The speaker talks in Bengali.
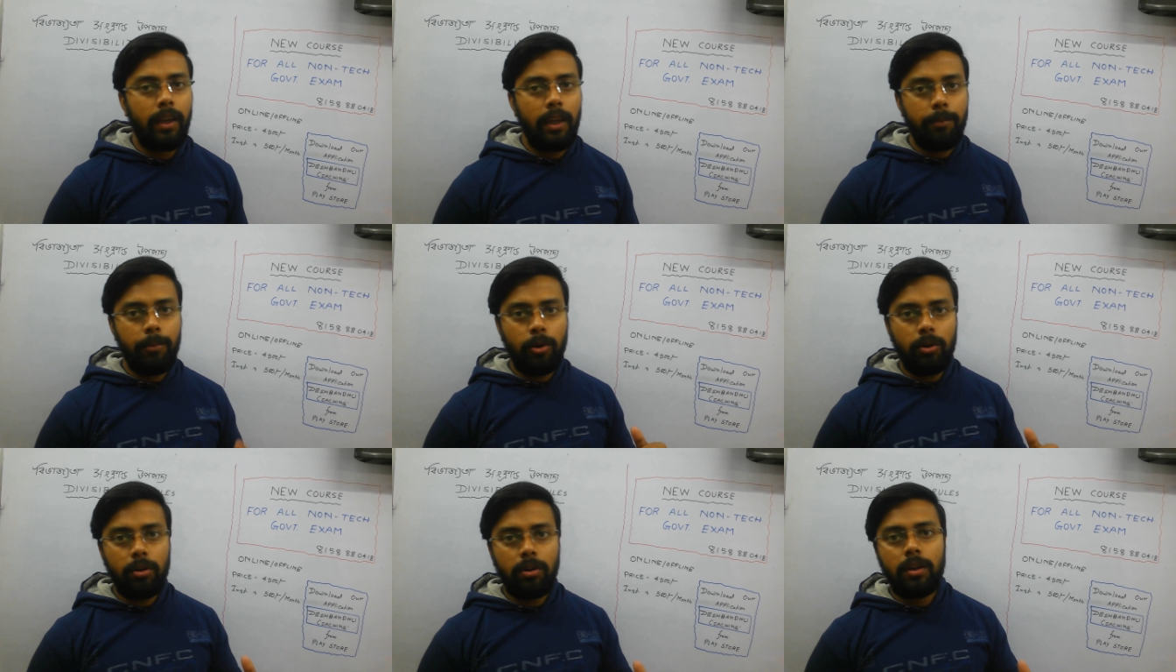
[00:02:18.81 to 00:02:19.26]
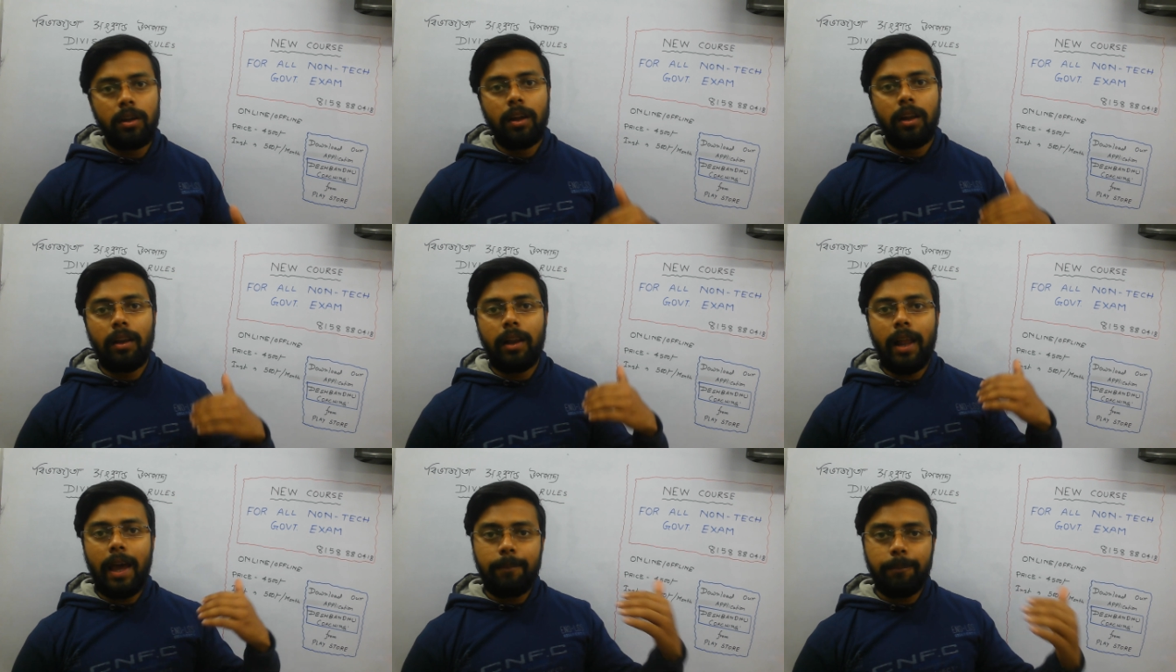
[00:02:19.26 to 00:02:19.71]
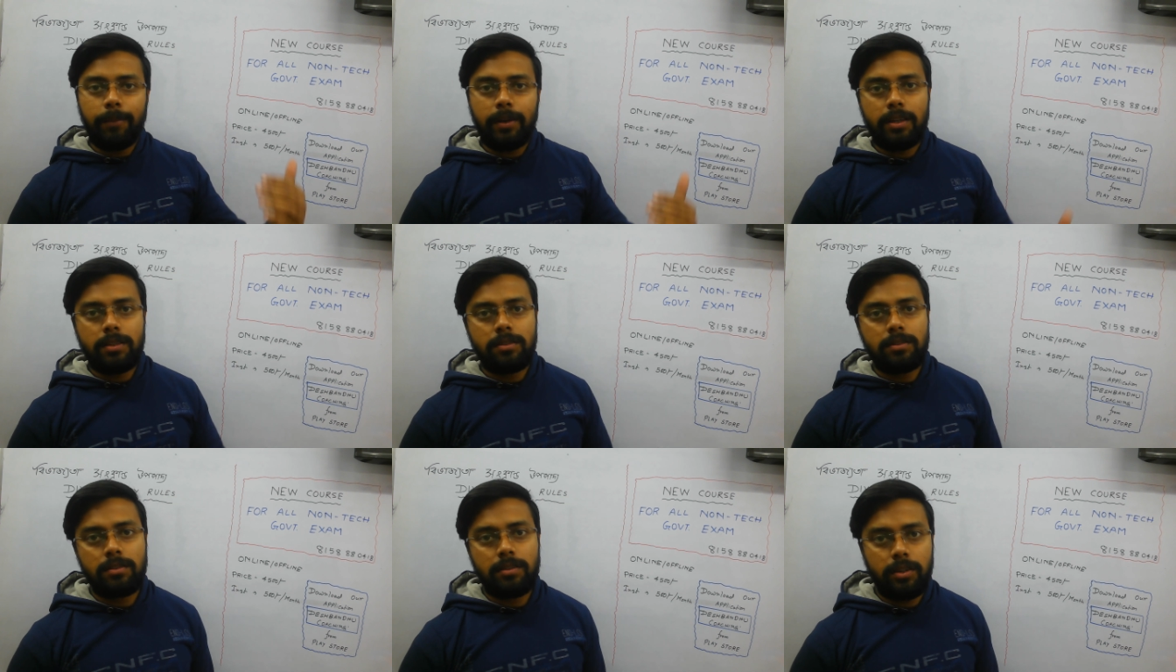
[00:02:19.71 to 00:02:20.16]
এবং লাইভ
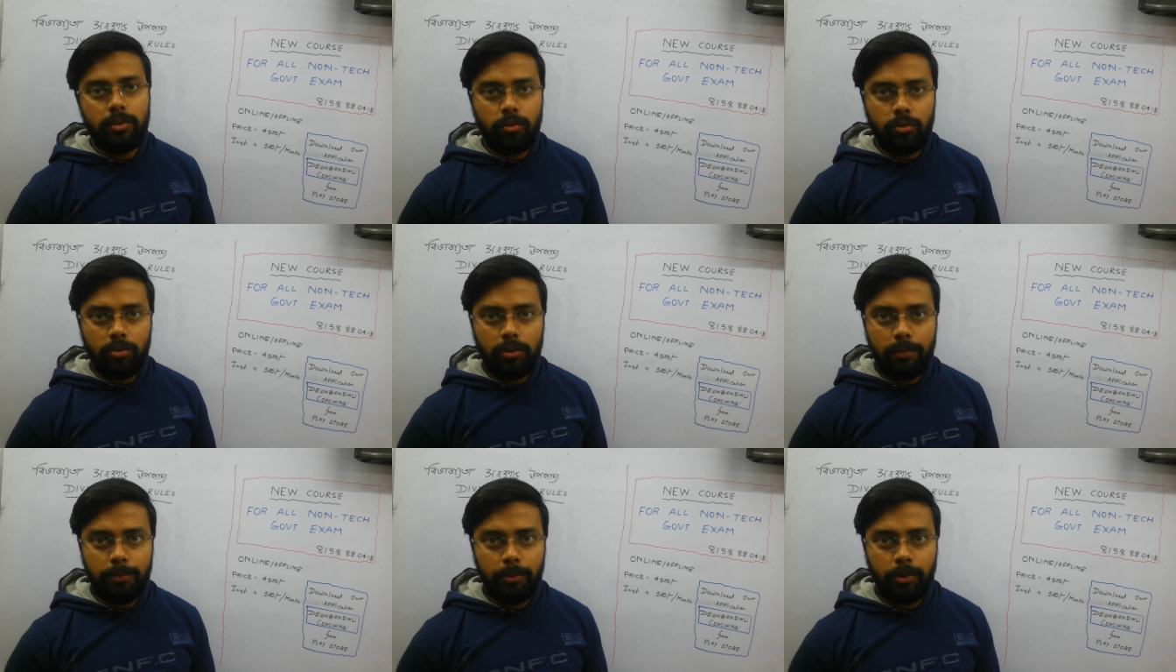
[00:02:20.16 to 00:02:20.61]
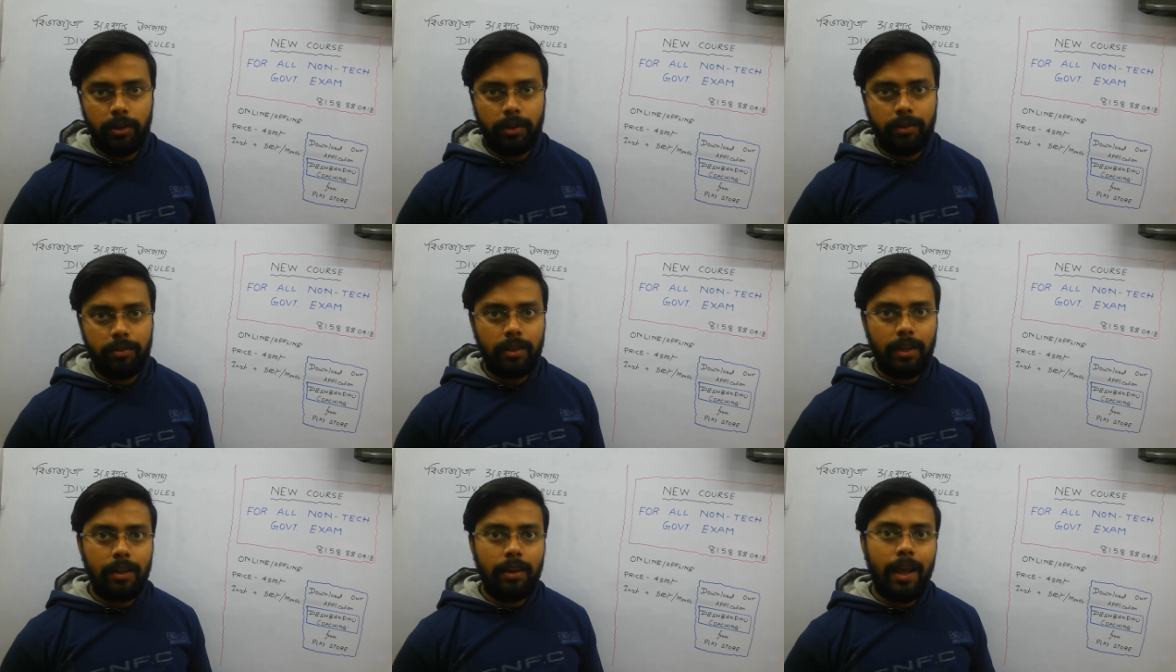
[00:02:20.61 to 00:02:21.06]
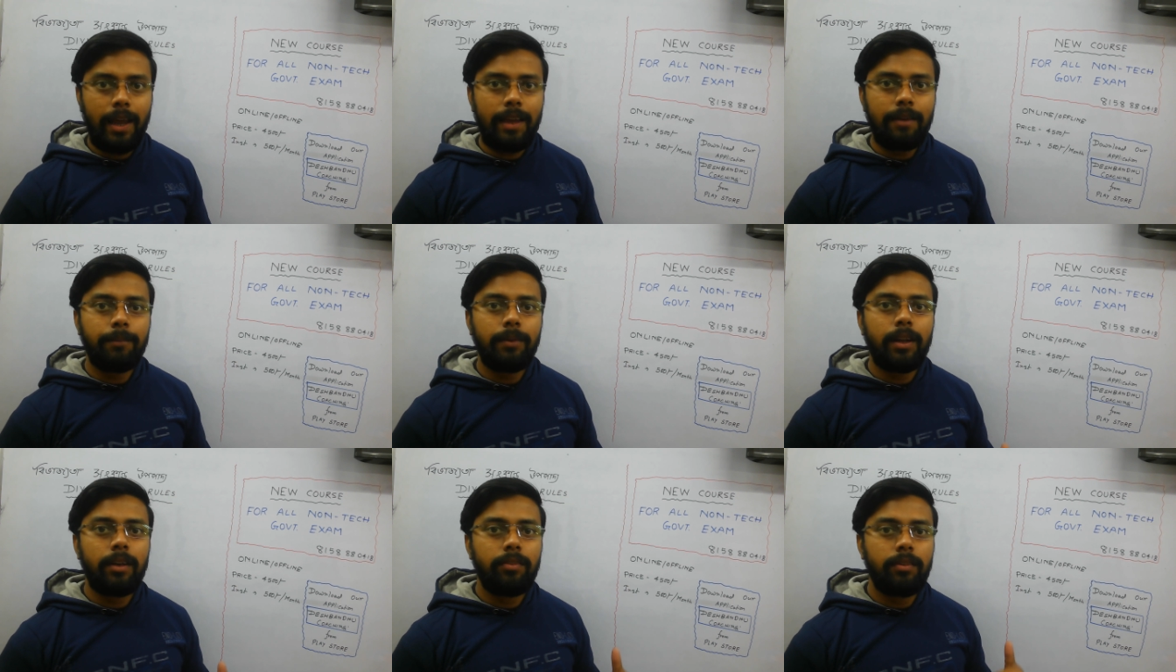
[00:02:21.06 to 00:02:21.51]
ক্লাসটা শেষ হওয়ার পরে সেই লাইভ
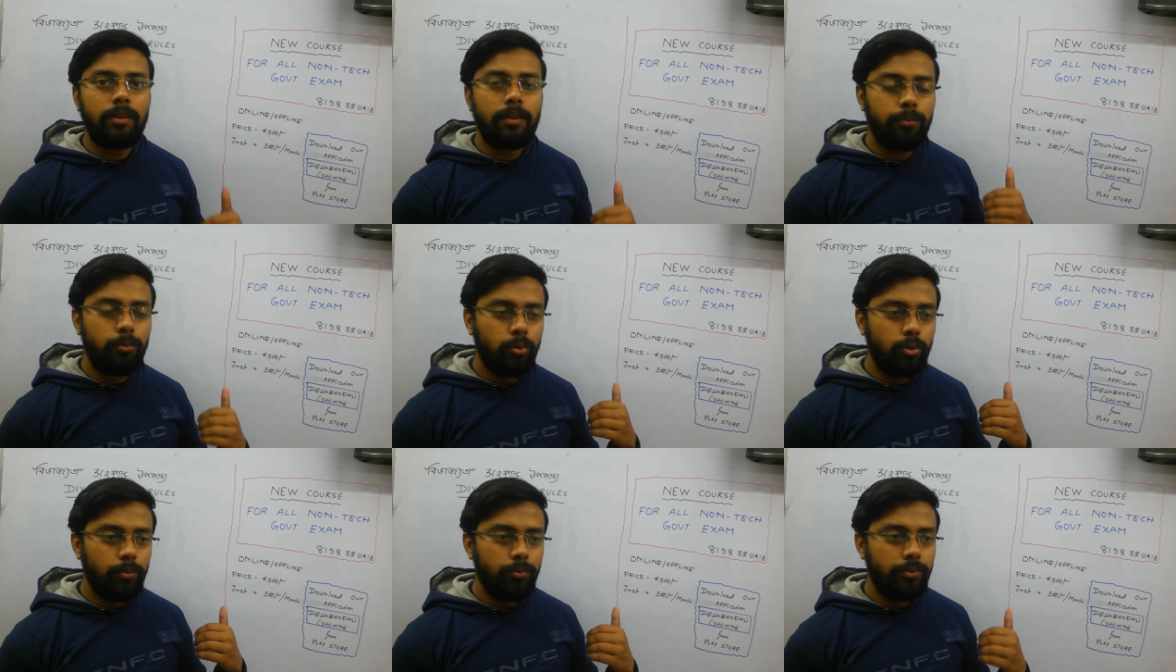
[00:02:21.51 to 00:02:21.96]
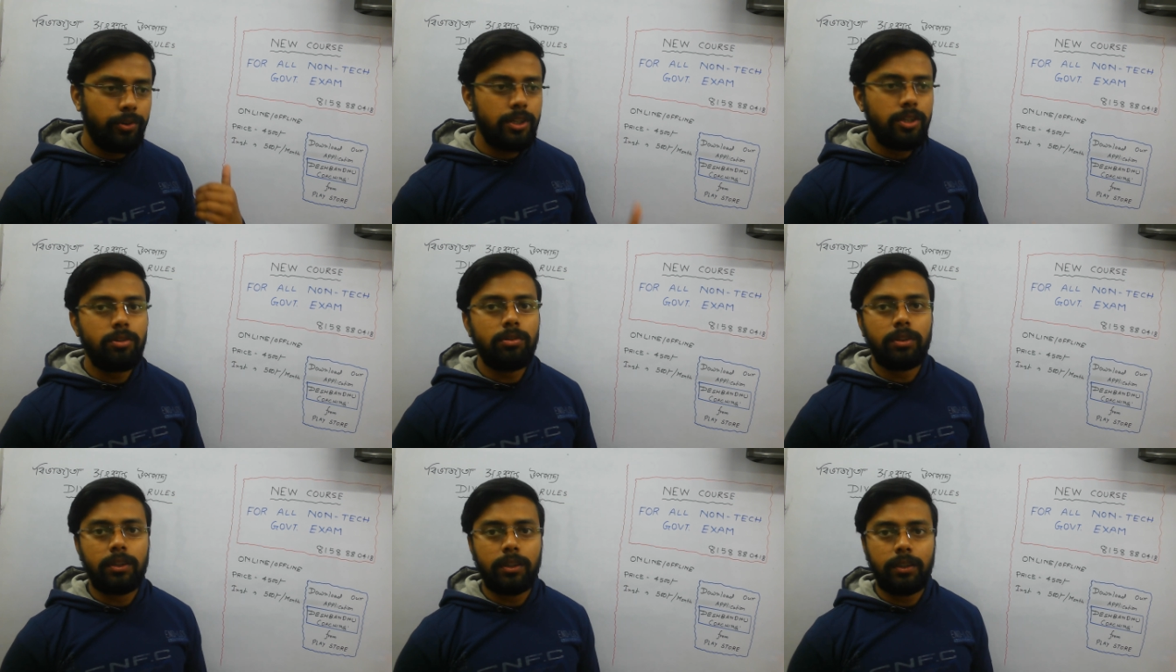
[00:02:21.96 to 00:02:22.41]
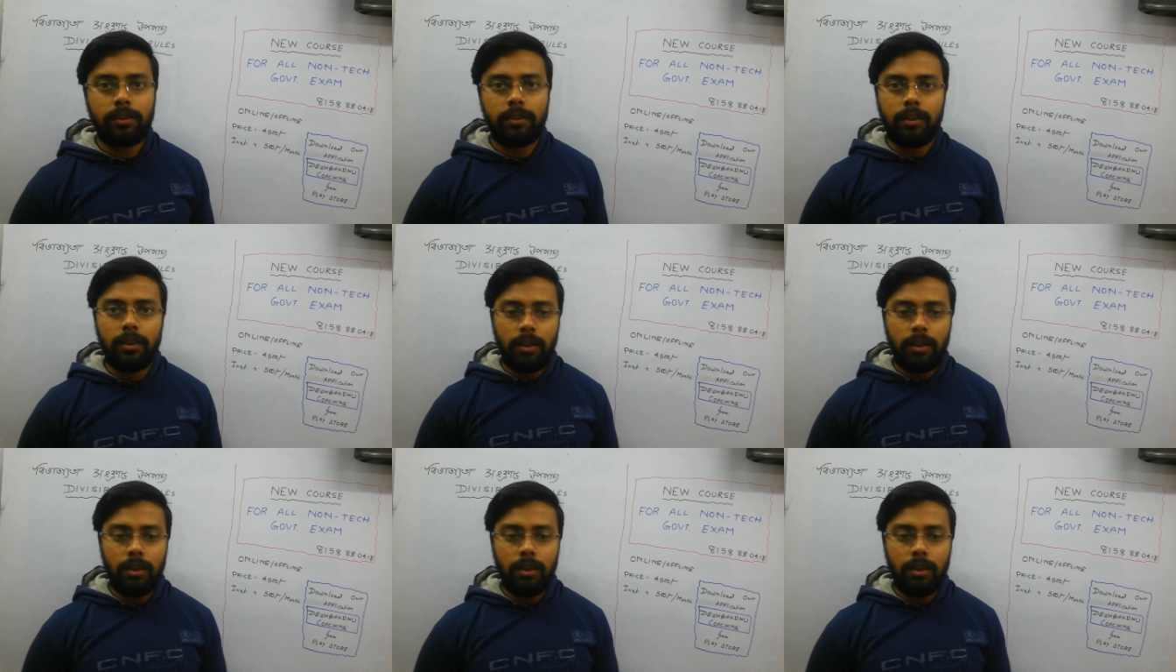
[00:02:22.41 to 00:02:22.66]
ক্লাসের পুরো ভিডিওটা